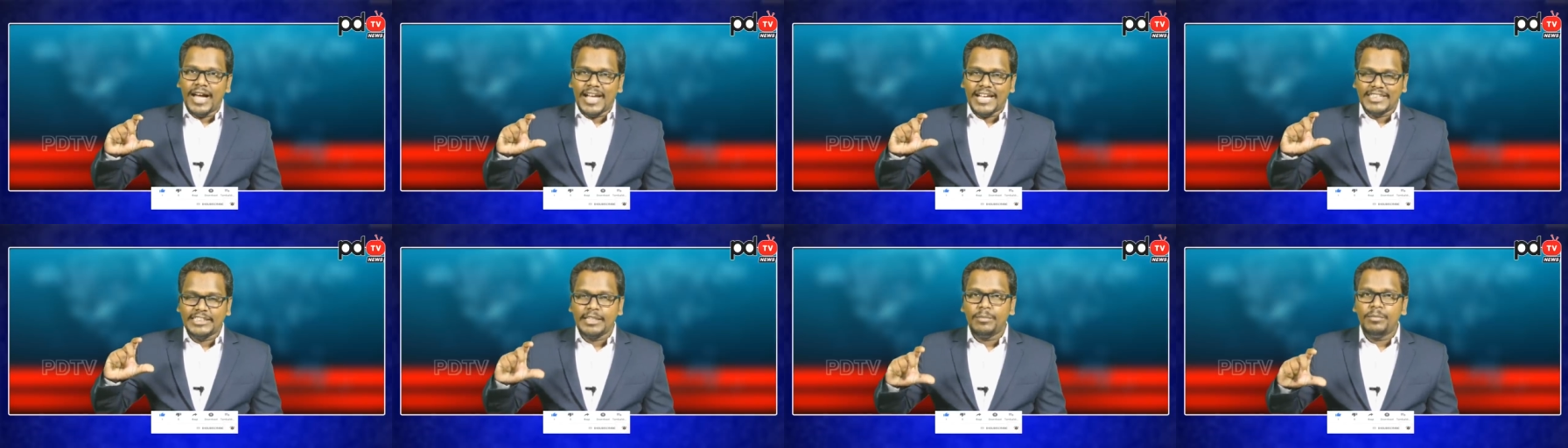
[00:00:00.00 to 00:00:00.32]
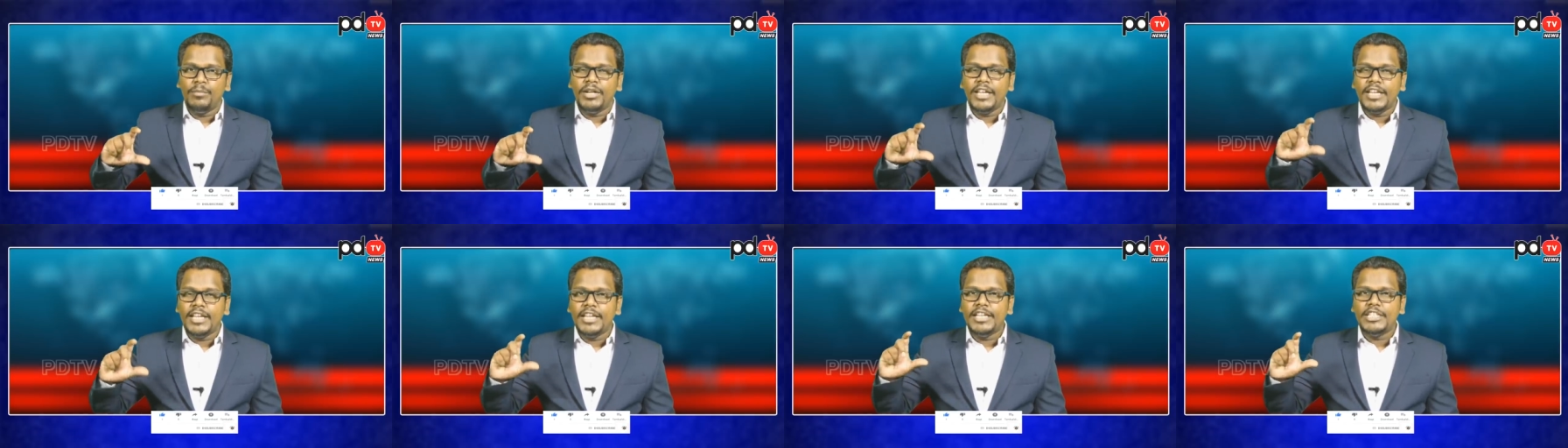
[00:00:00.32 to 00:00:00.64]

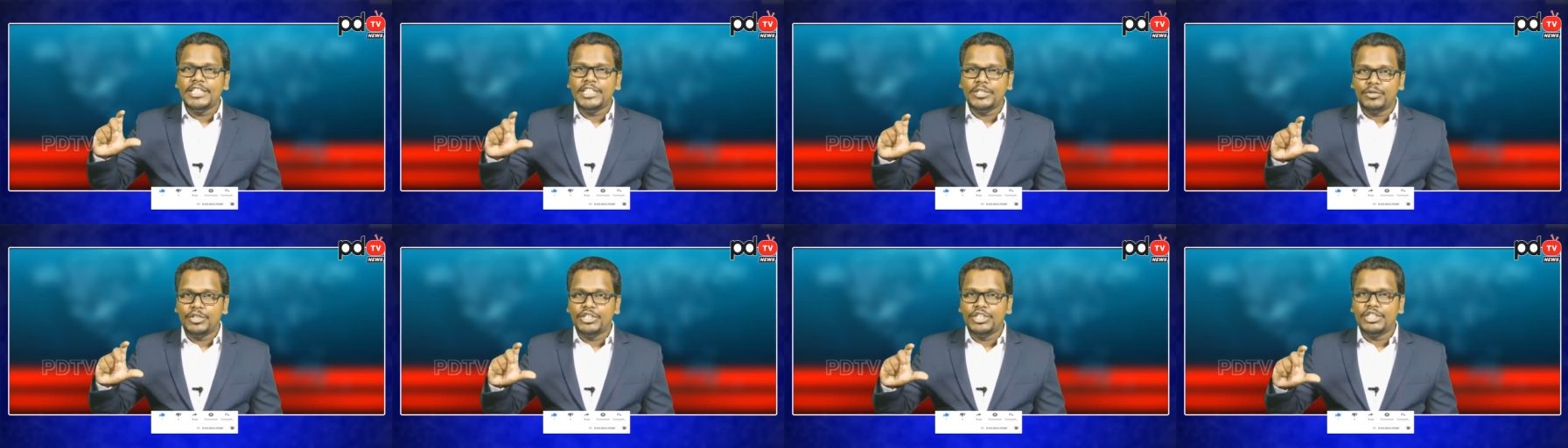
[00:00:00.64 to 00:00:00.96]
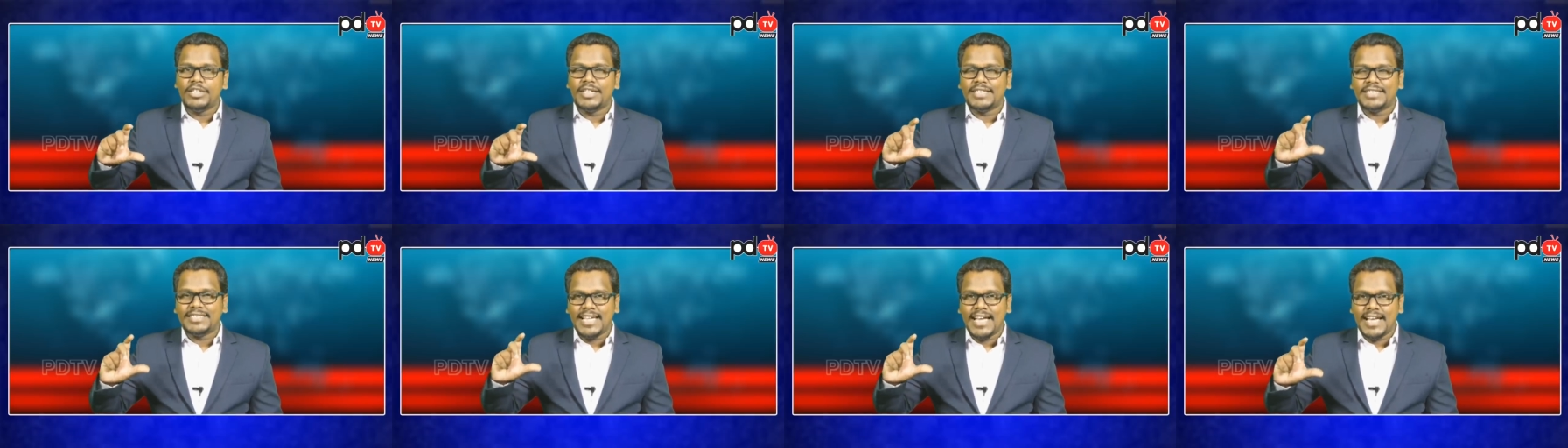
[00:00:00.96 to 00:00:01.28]
అసెంబ్లీ నుంచి
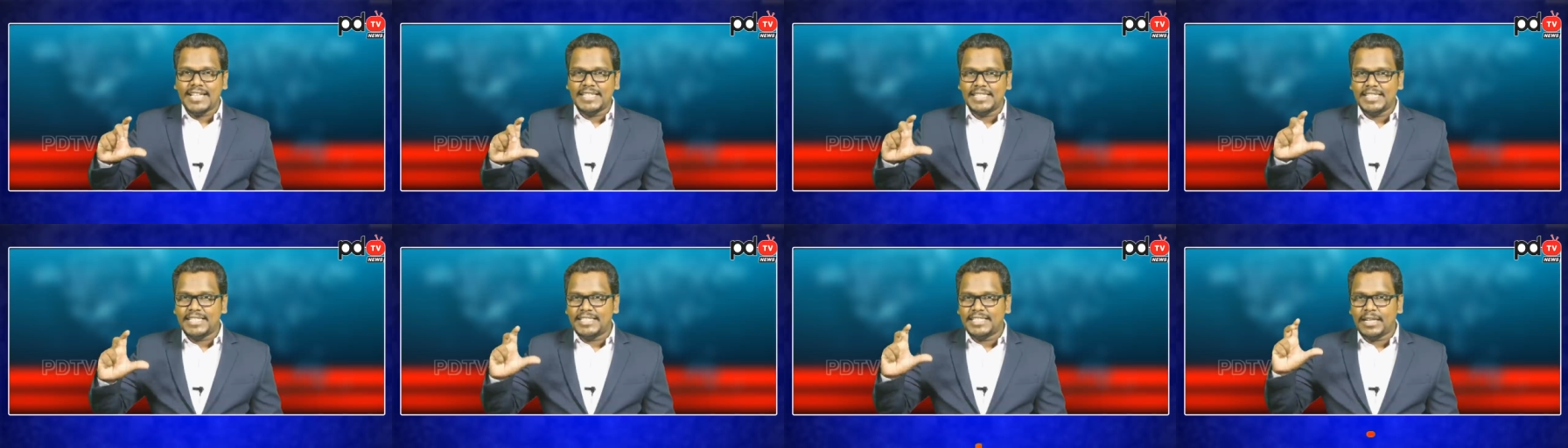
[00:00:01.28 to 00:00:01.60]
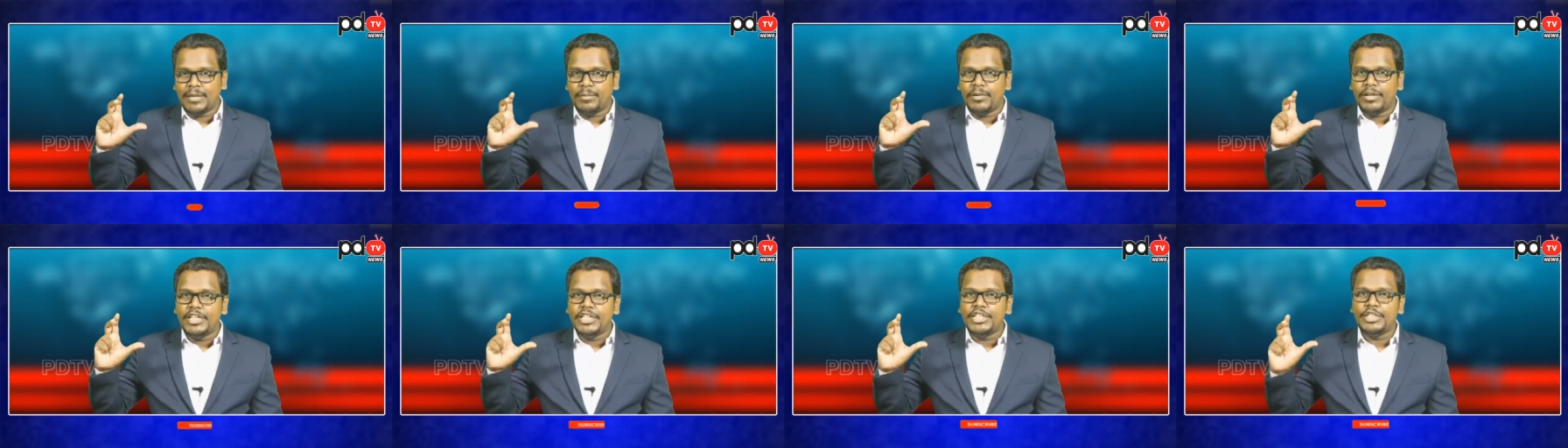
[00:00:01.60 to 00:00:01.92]
వచ్చిన
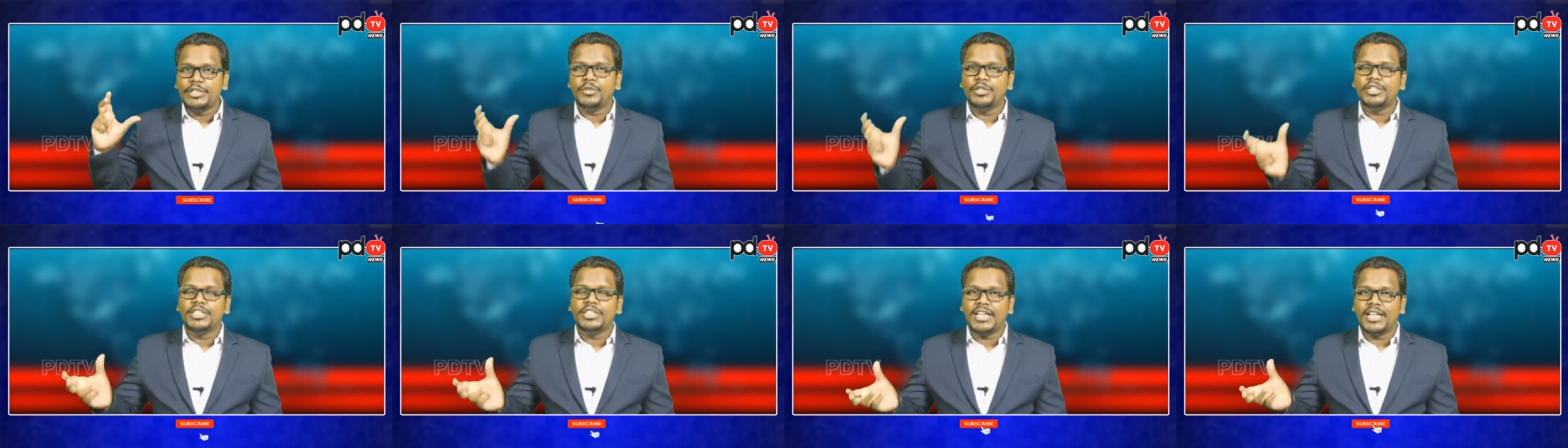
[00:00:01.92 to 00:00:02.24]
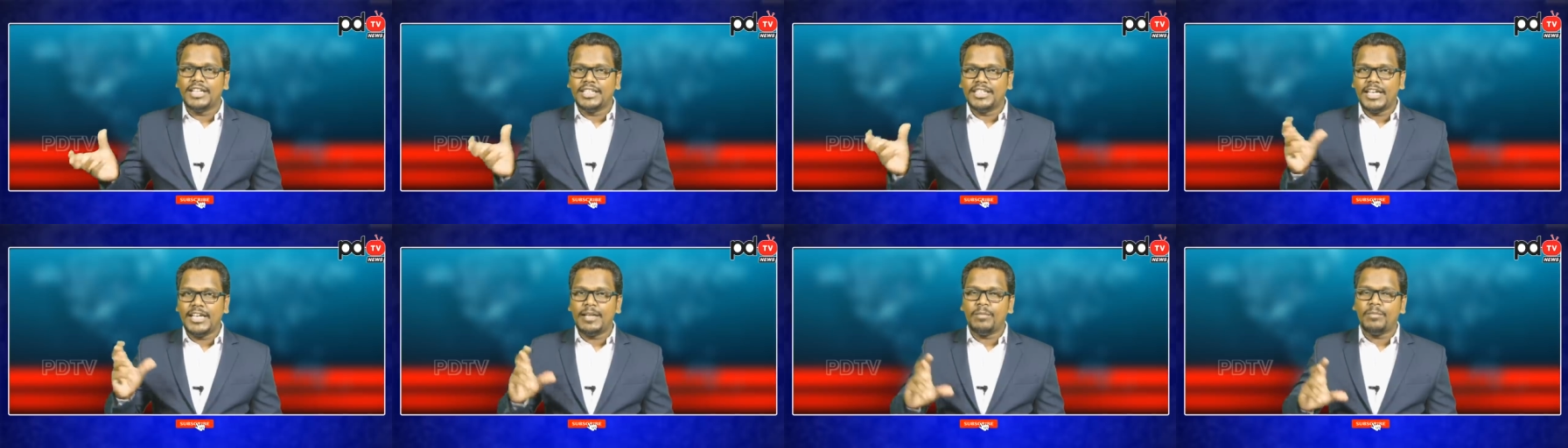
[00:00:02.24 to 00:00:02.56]
శాసనసభ నుంచి
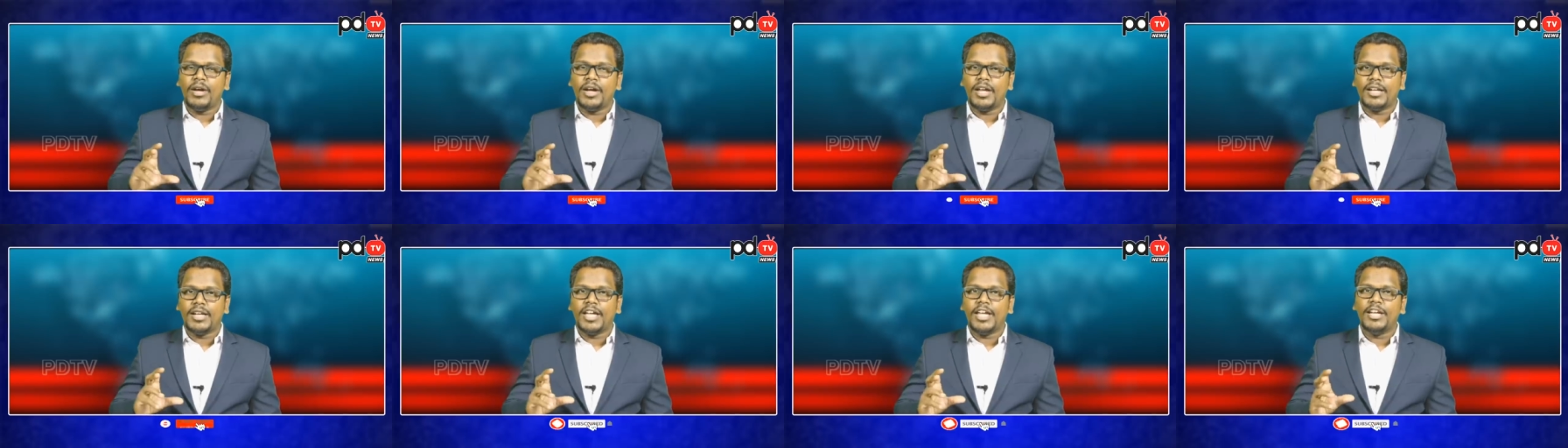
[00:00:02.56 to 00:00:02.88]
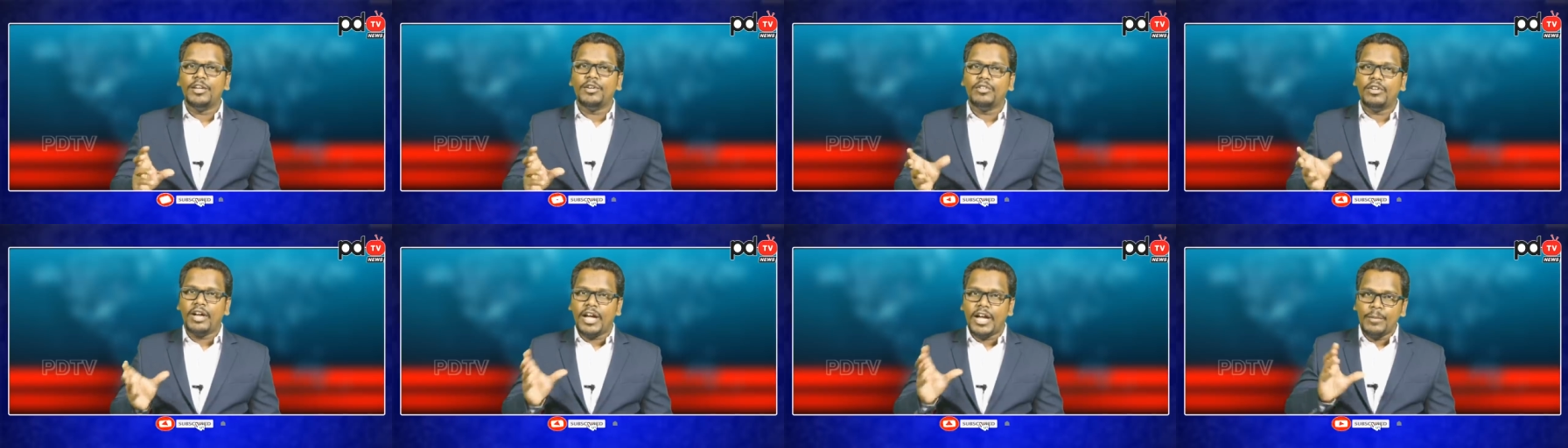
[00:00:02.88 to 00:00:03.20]
వచ్చిన
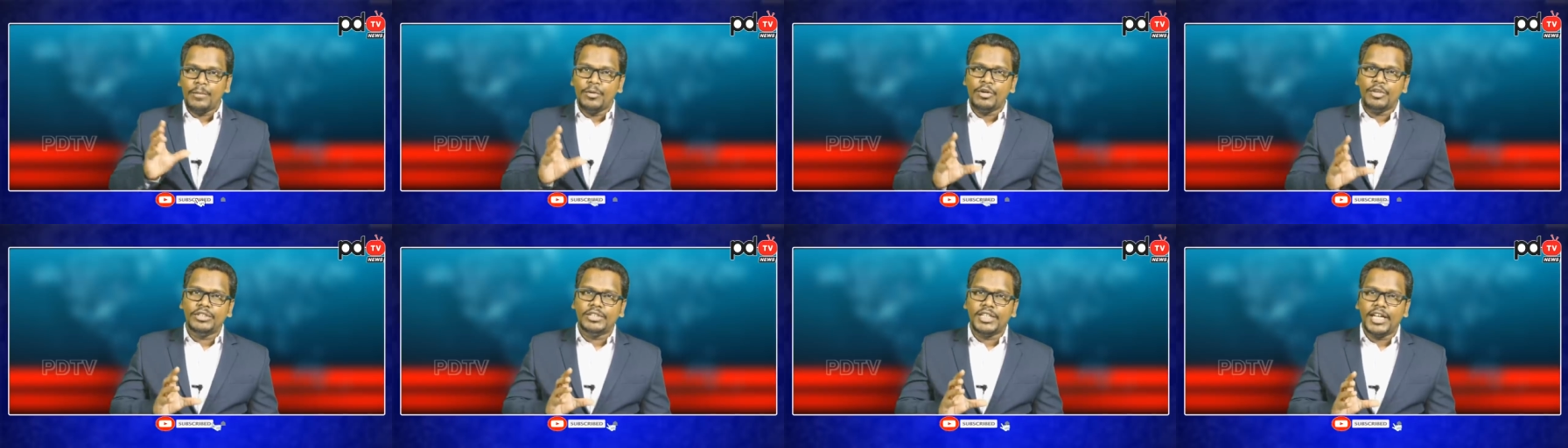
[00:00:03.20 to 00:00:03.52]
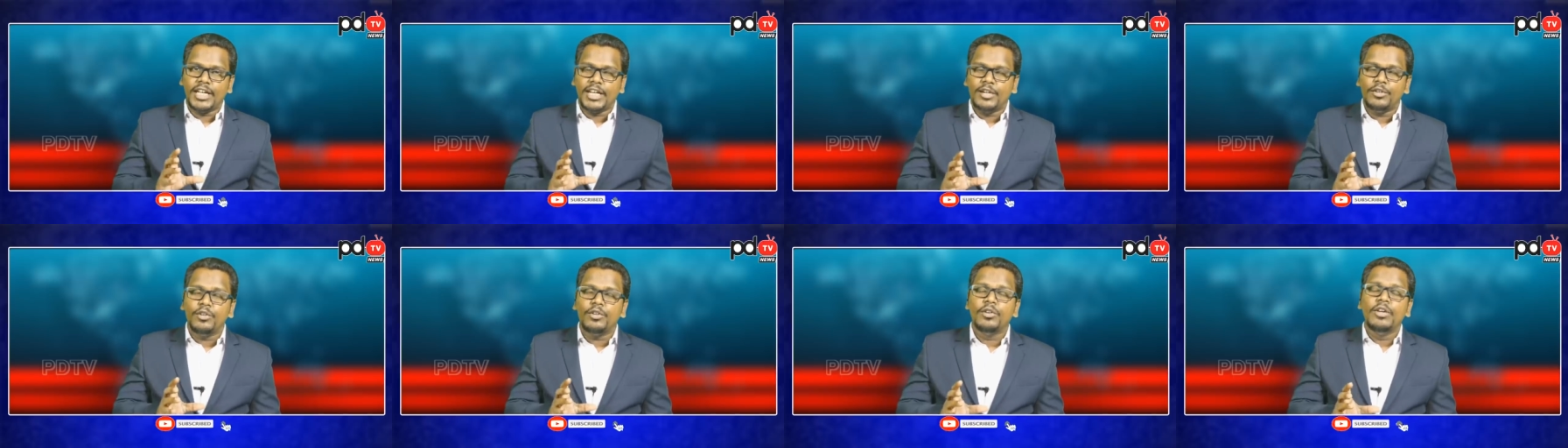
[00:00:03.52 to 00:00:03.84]
తీర్మానాలను
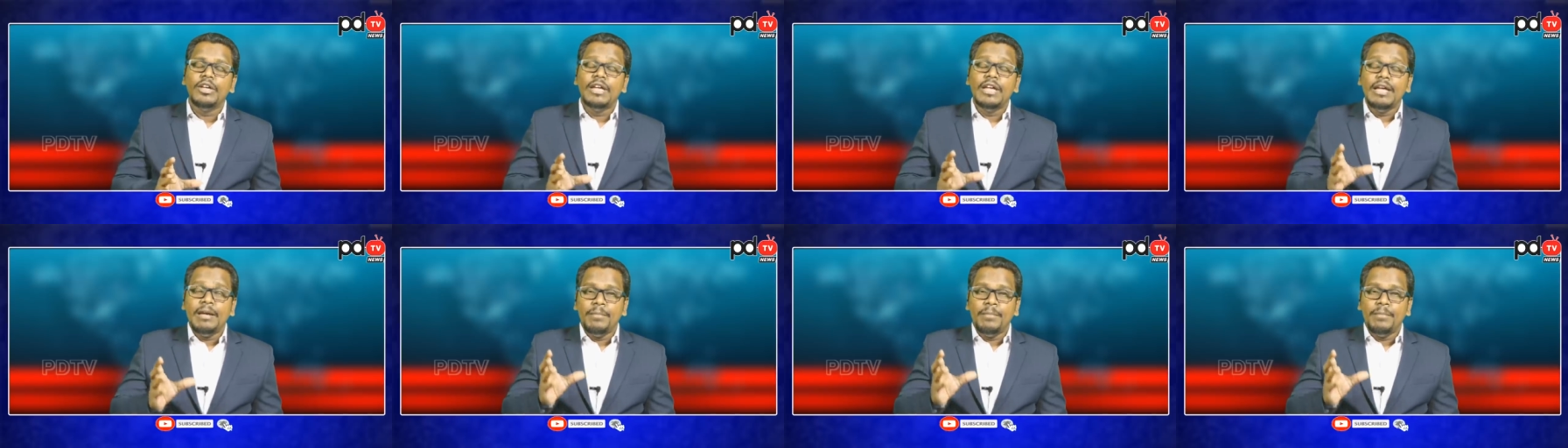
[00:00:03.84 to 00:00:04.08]
ఆమోదాలను